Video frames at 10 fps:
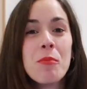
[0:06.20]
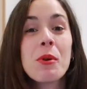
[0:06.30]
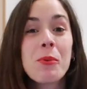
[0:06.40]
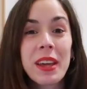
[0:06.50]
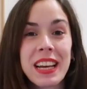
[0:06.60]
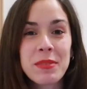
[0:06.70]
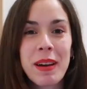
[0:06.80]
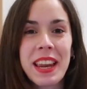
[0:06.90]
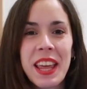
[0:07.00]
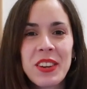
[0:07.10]
Muy buenas
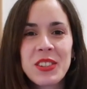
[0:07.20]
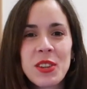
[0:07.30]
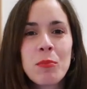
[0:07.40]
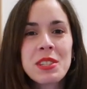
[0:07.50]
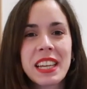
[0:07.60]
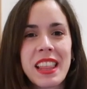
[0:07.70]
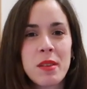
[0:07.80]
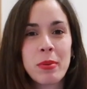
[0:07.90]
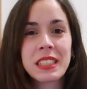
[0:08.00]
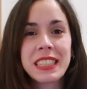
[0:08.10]
marineros, muchas gracias
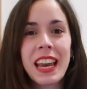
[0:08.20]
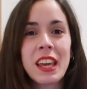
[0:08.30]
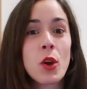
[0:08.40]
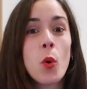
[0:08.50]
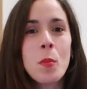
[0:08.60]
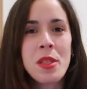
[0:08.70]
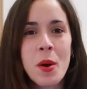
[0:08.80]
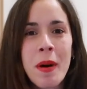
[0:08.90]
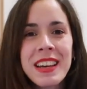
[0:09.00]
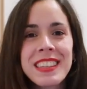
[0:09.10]
por estar aquí un vídeo
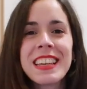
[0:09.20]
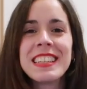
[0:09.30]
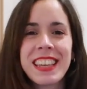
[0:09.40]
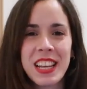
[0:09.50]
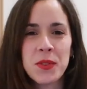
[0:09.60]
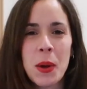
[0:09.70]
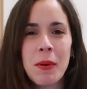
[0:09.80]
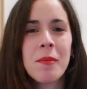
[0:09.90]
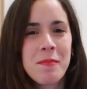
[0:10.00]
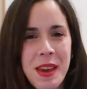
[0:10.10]
más y si eres
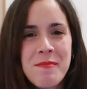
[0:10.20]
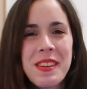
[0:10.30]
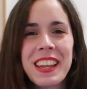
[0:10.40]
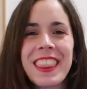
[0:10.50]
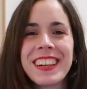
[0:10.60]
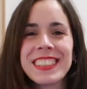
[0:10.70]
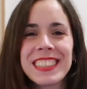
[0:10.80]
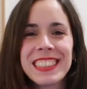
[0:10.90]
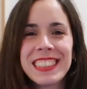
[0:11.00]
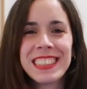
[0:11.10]
nuevo, bienvenido.
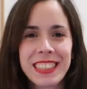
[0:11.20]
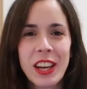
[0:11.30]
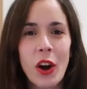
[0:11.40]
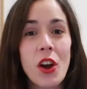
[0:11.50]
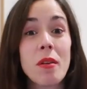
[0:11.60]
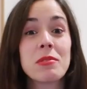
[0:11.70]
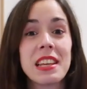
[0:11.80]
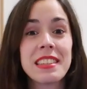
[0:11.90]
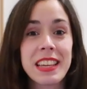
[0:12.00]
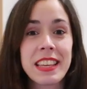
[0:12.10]
Hoy vamos a
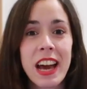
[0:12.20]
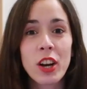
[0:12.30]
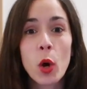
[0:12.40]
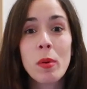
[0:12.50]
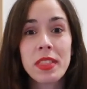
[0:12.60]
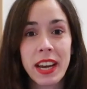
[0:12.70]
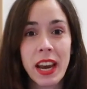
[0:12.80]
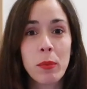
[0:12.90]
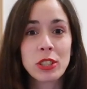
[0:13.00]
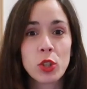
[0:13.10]
enseñar cómo entrenar
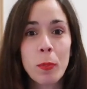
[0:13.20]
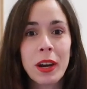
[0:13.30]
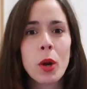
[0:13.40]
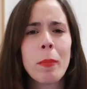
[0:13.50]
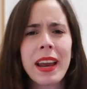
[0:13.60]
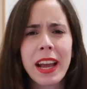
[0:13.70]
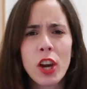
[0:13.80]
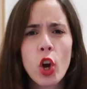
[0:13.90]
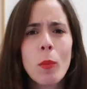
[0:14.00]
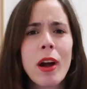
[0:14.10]
a vuestro perro para que
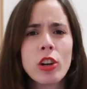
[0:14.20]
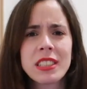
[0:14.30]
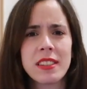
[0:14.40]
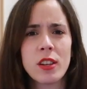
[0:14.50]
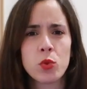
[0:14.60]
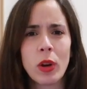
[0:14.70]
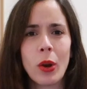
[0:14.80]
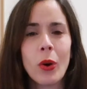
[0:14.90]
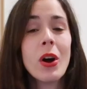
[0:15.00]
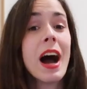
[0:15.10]
no coma cosas del
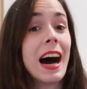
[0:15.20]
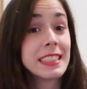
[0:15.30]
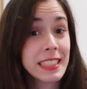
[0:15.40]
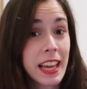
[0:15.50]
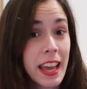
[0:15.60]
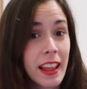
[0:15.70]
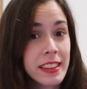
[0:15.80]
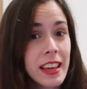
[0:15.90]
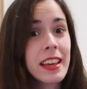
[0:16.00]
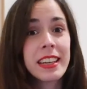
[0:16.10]
suelo, así que
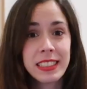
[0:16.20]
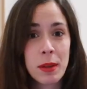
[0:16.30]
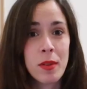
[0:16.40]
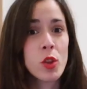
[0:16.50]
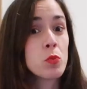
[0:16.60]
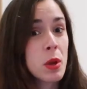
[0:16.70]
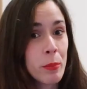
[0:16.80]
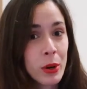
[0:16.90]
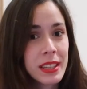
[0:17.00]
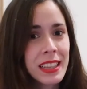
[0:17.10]
quédate que este vídeo es muy
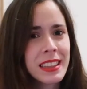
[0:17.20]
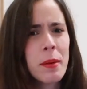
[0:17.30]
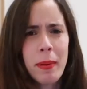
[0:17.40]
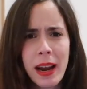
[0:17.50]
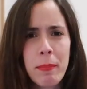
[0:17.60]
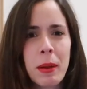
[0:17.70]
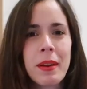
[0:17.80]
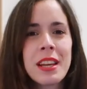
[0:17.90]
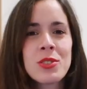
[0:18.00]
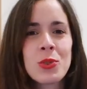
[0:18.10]
importante para
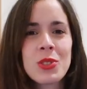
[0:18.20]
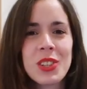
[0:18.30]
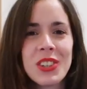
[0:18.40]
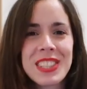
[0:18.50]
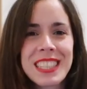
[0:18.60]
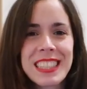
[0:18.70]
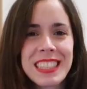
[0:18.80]
prevenir sustos.